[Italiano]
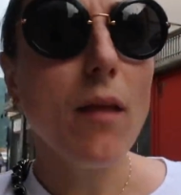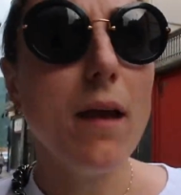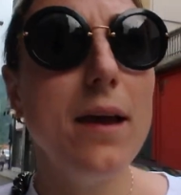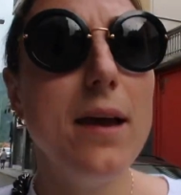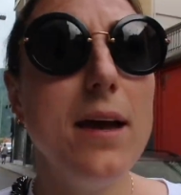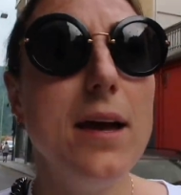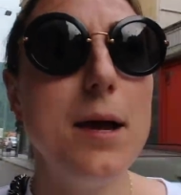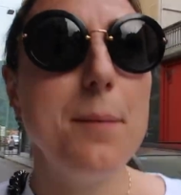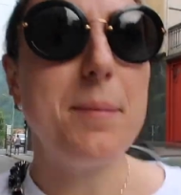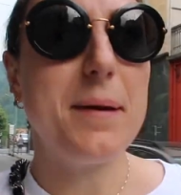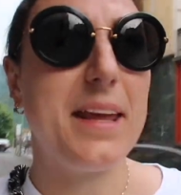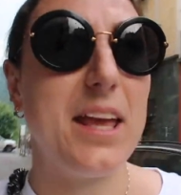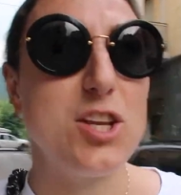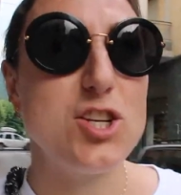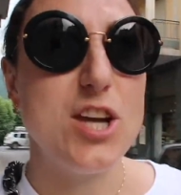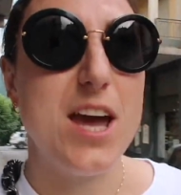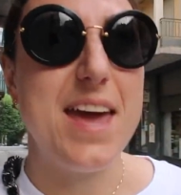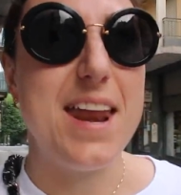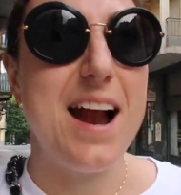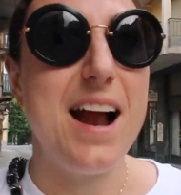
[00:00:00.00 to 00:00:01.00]
eh, perché
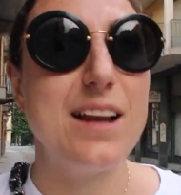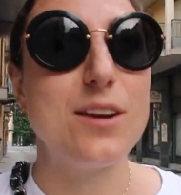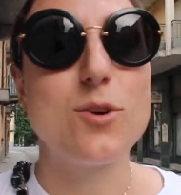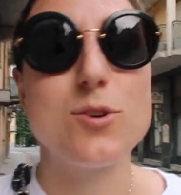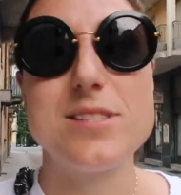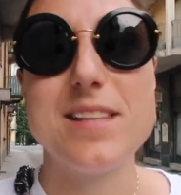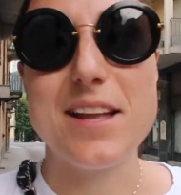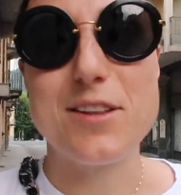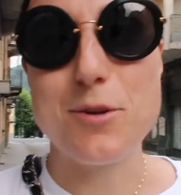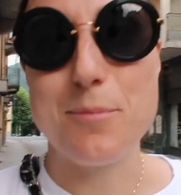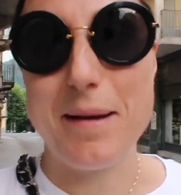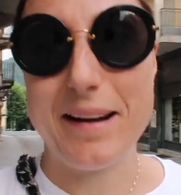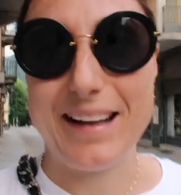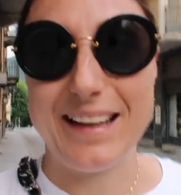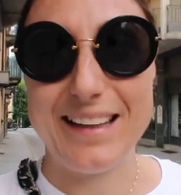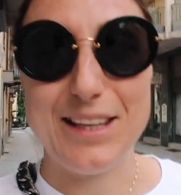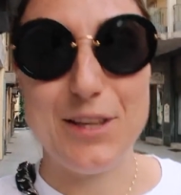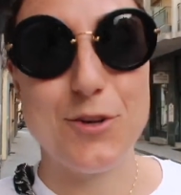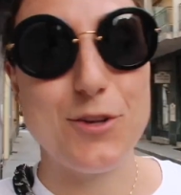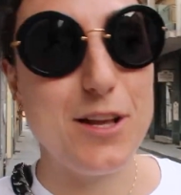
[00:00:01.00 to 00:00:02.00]
c'era il cosiddetto
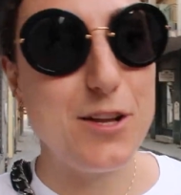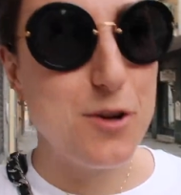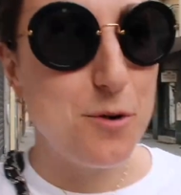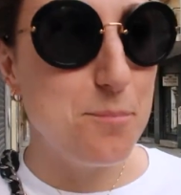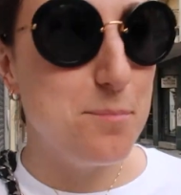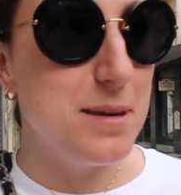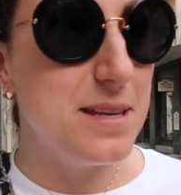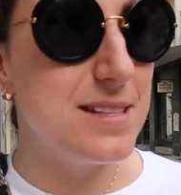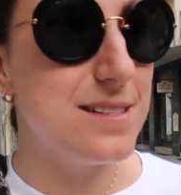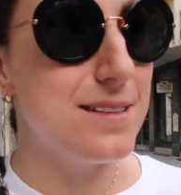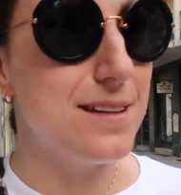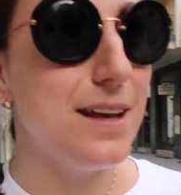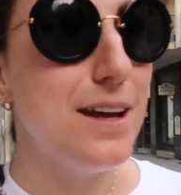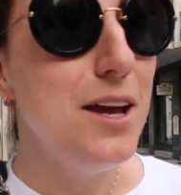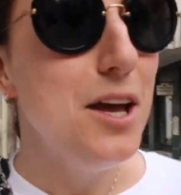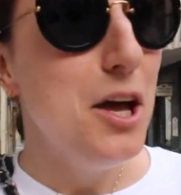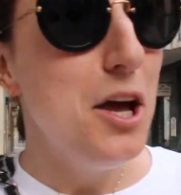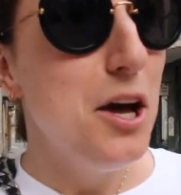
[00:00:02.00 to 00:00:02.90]
mercatino degli hobbisti